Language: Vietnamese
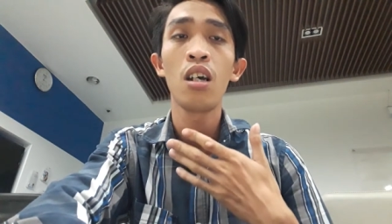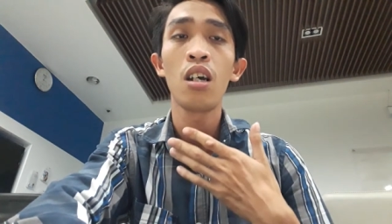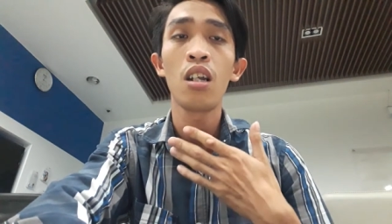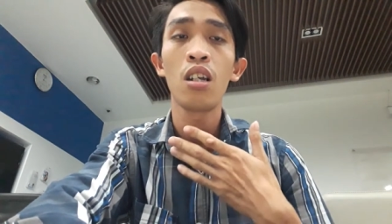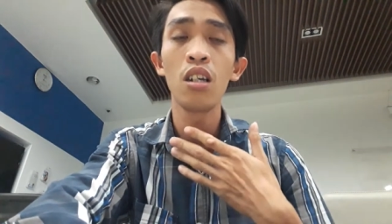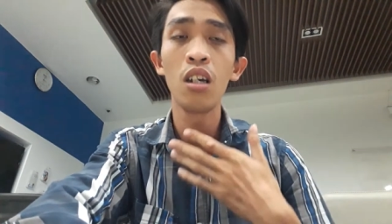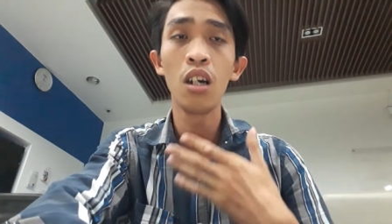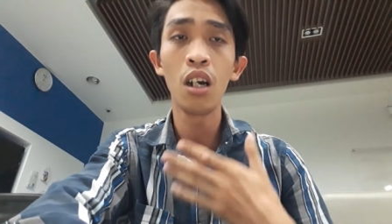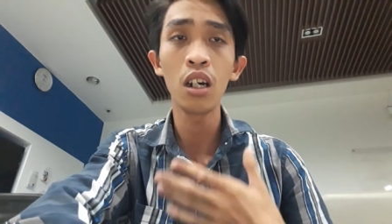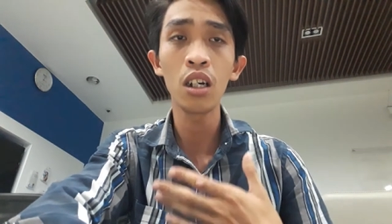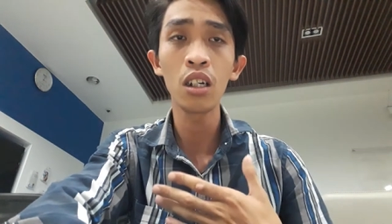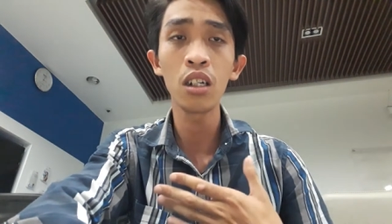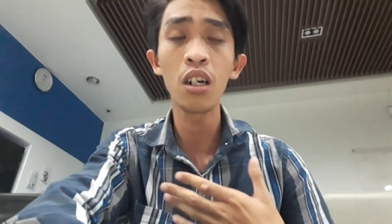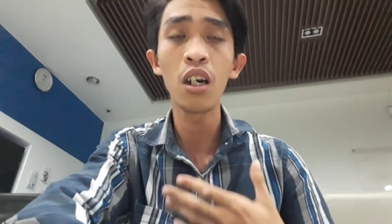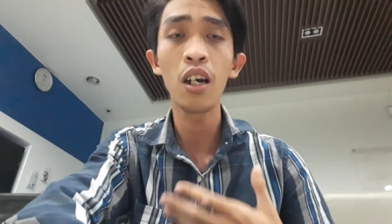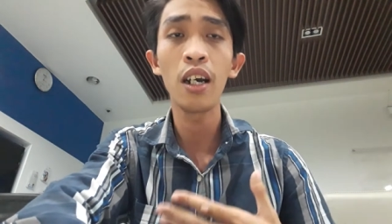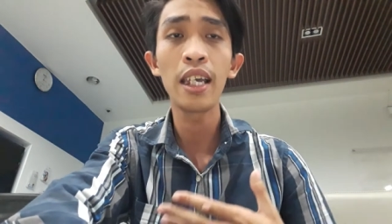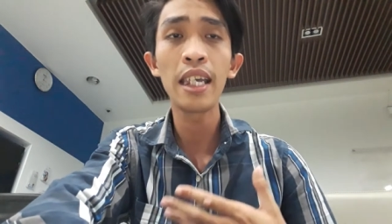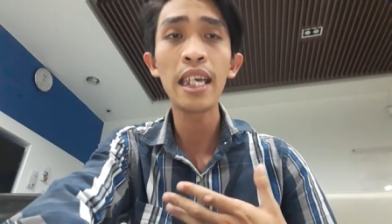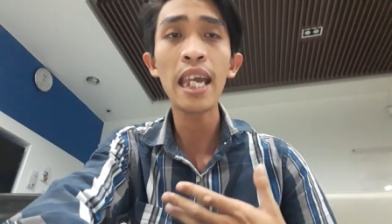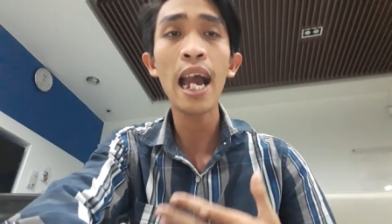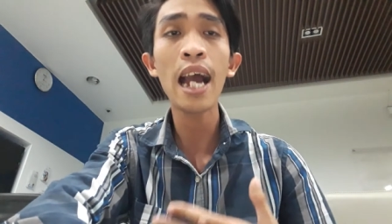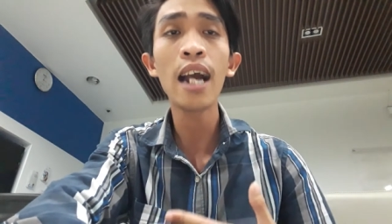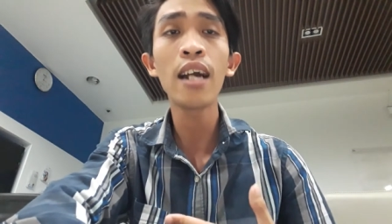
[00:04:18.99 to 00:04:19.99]
được người
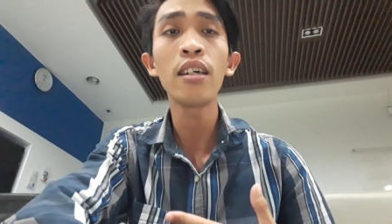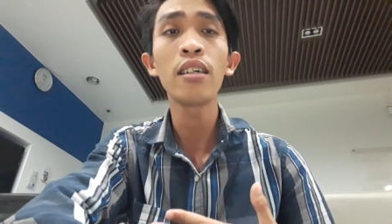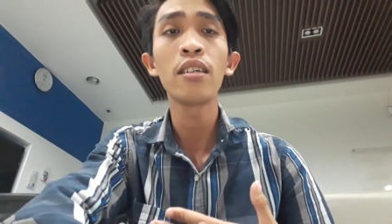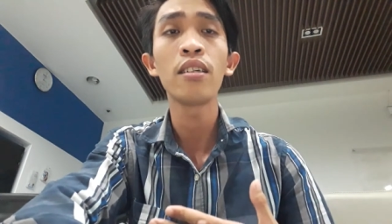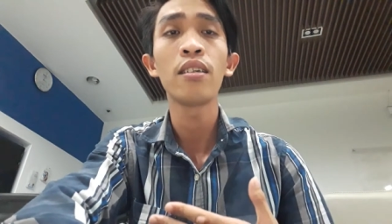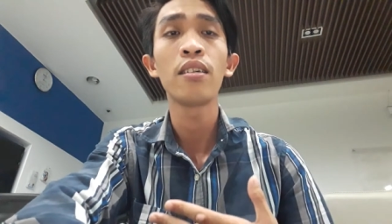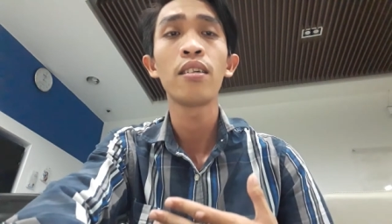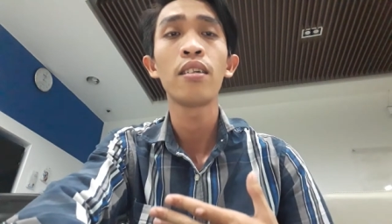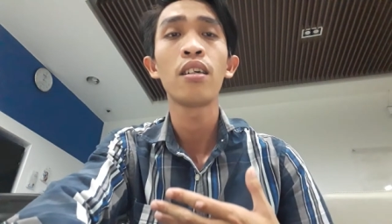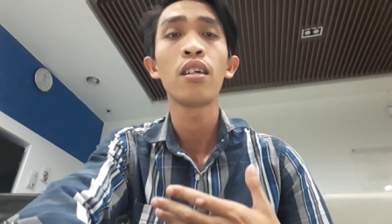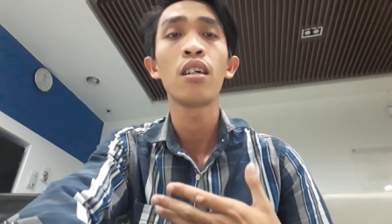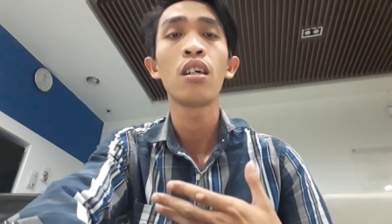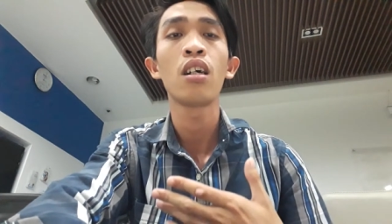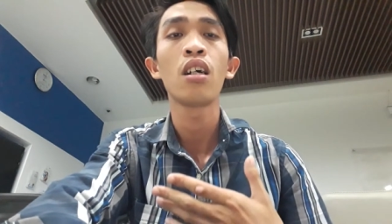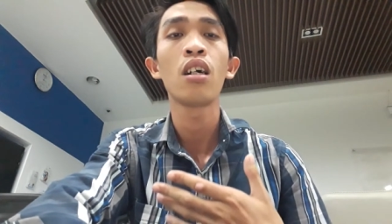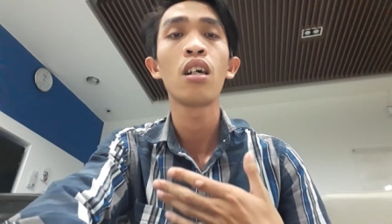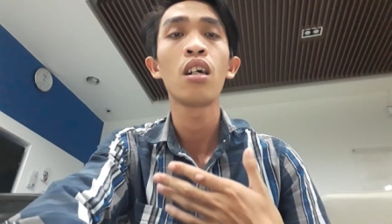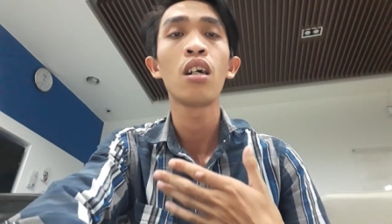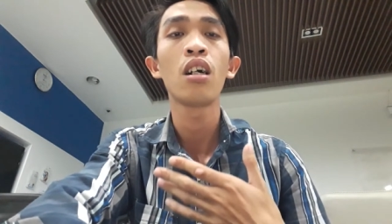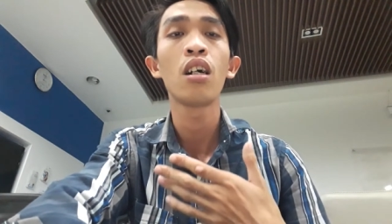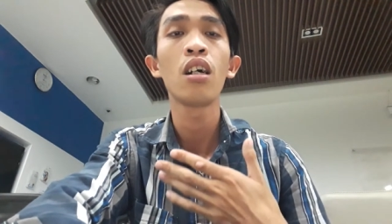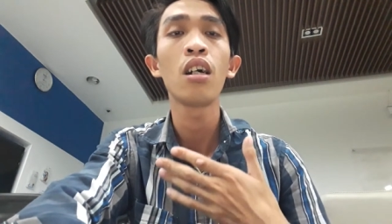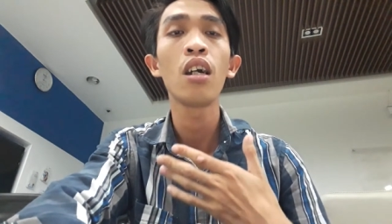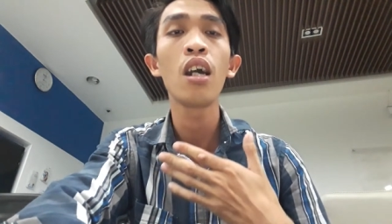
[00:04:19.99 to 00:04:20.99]
dân
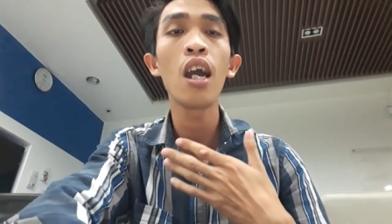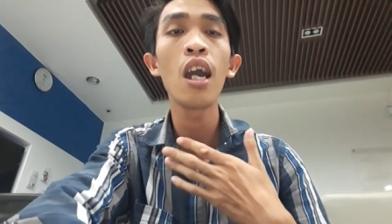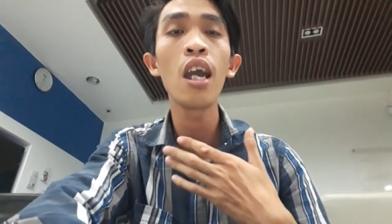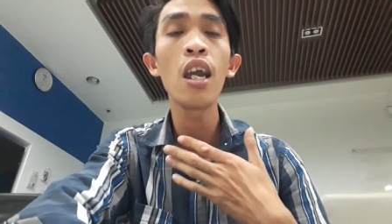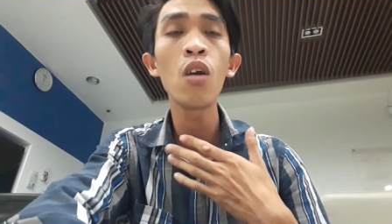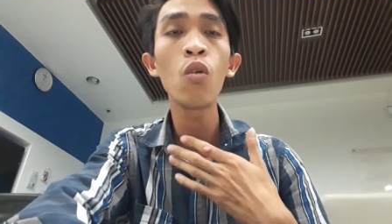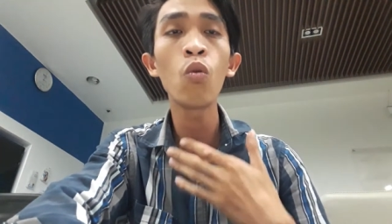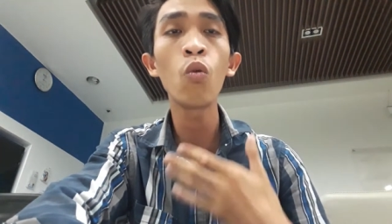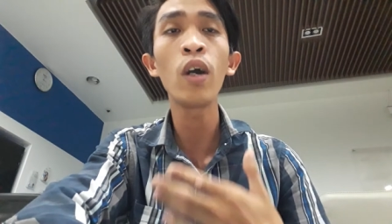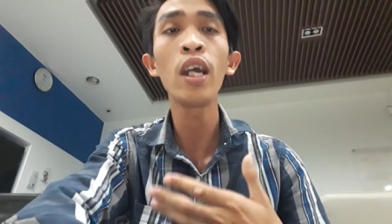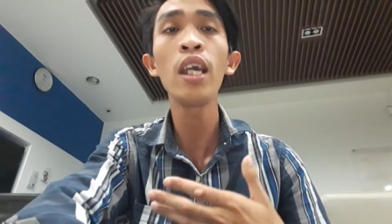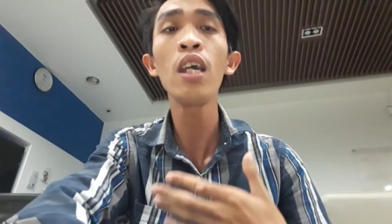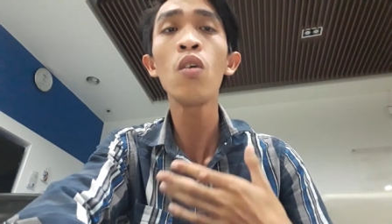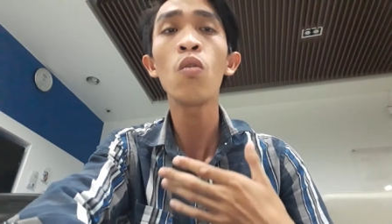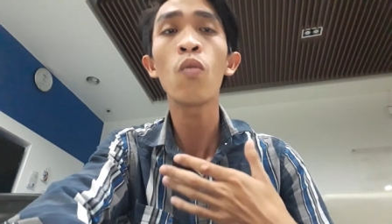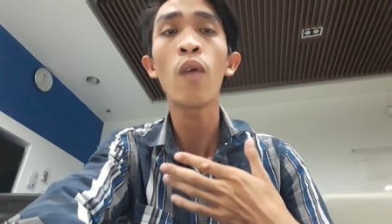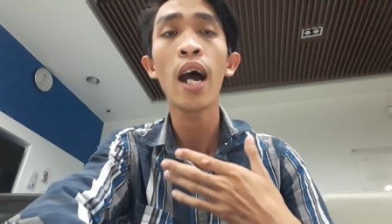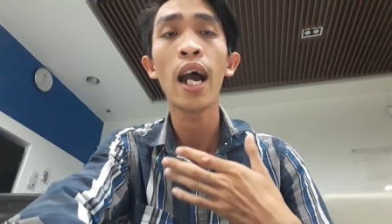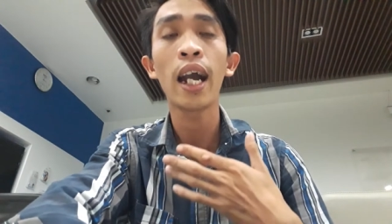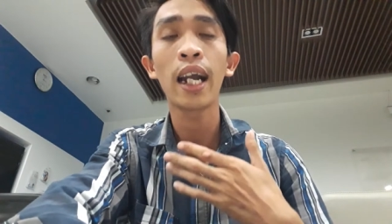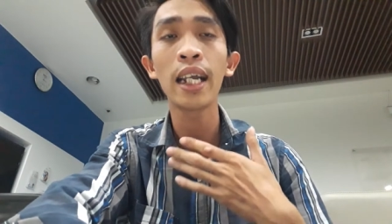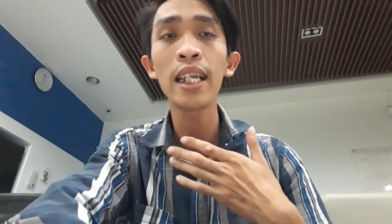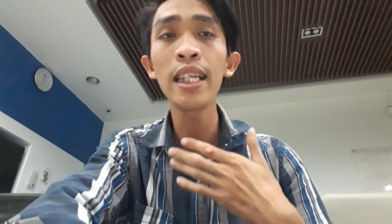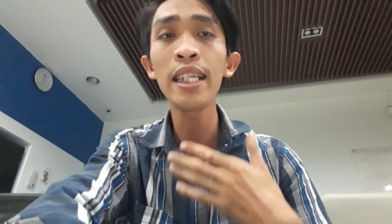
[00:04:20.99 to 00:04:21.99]
yêu quý
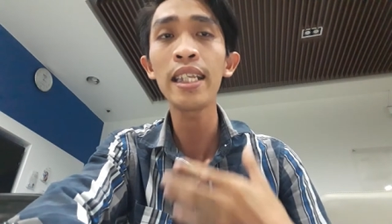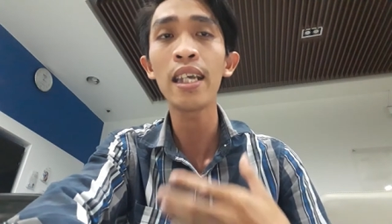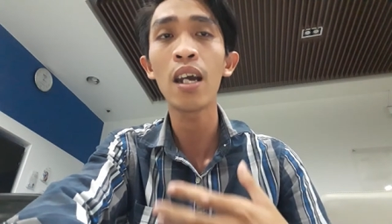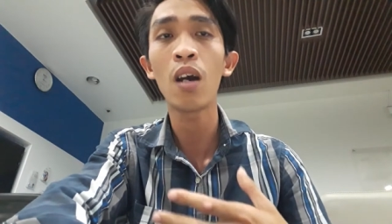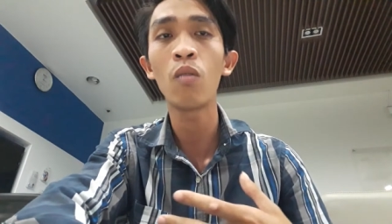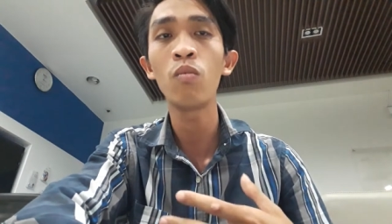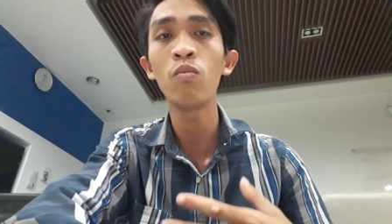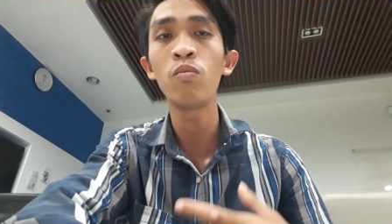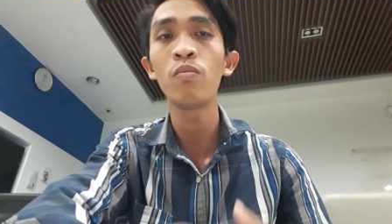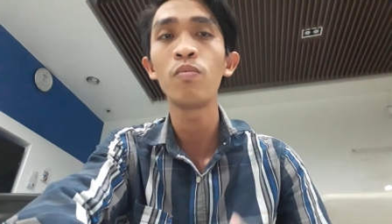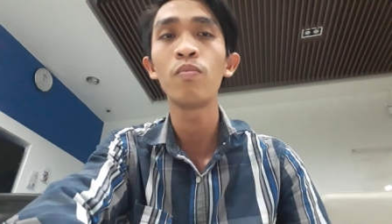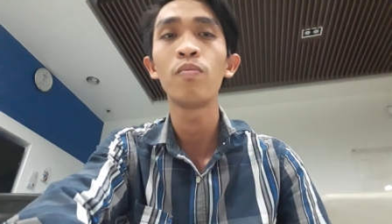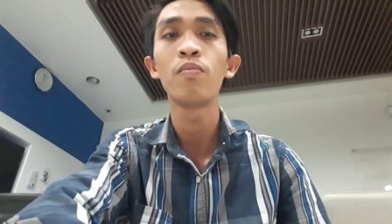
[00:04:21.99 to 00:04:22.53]
và kính trọng